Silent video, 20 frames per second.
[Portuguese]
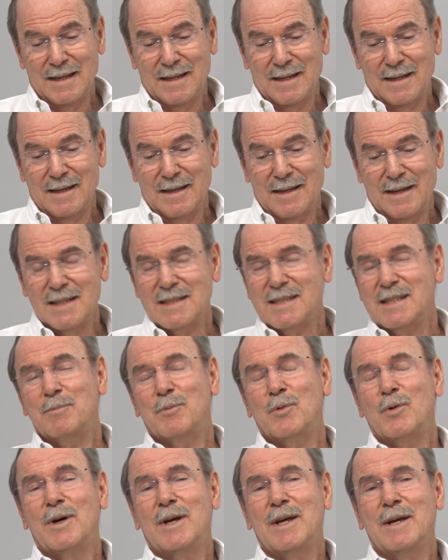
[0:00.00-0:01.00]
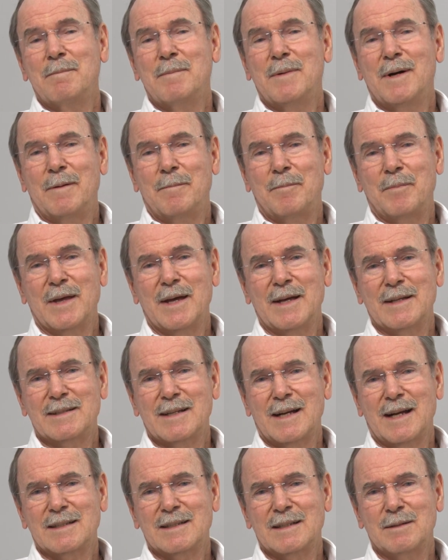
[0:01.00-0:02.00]
Esse poema
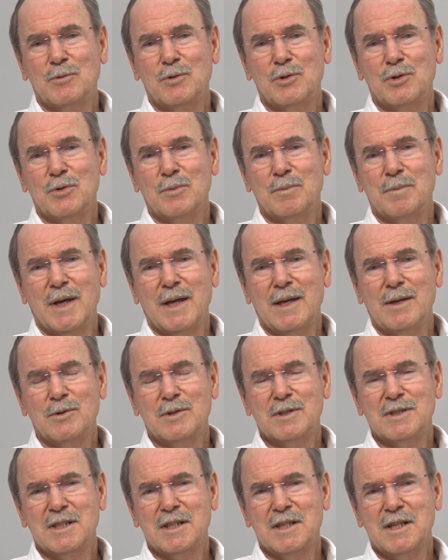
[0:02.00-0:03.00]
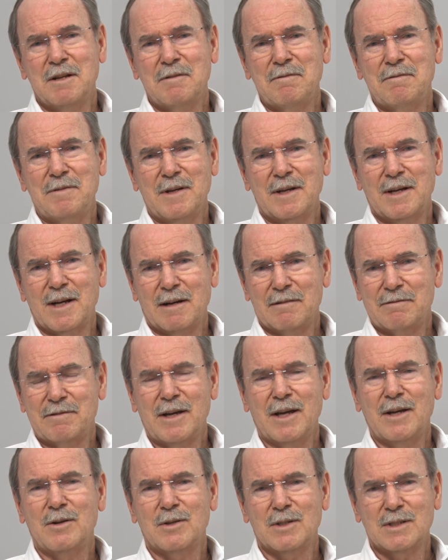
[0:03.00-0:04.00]
retrata muito bem o que significa a fé
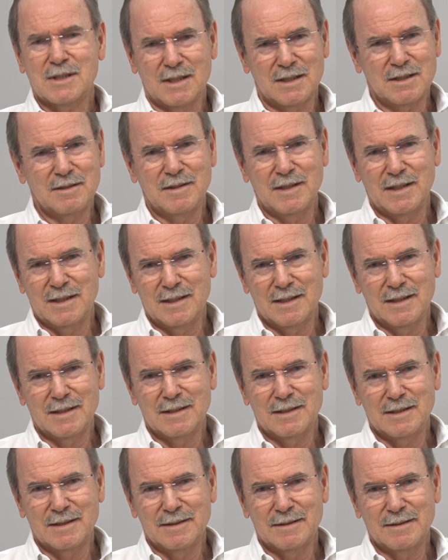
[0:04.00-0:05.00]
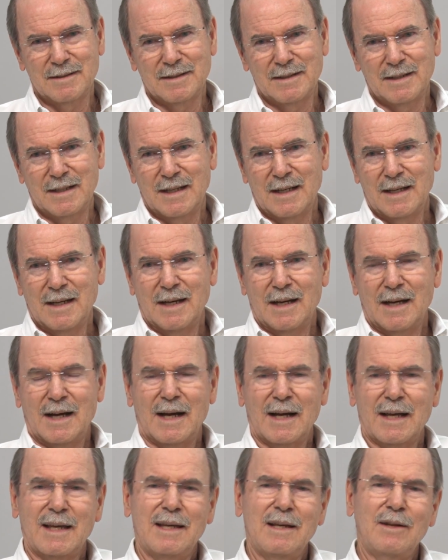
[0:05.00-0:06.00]
em nossas vidas.
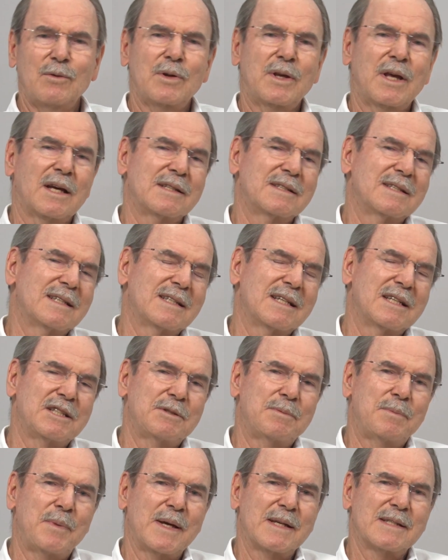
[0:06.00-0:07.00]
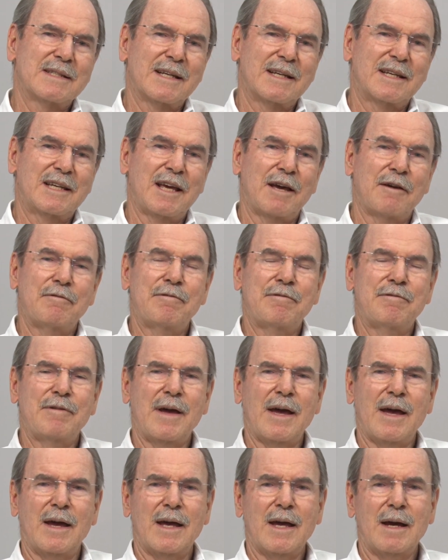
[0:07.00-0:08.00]
Aquilo que às vezes a gente pensa que é
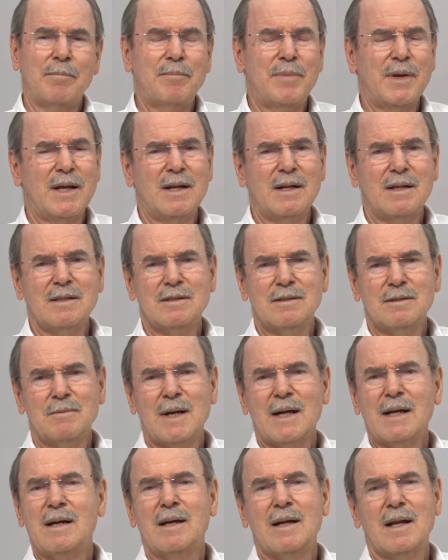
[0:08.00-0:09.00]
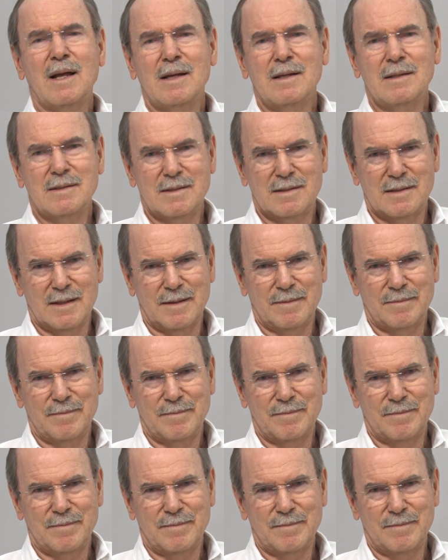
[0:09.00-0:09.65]
fé é apenas uma crença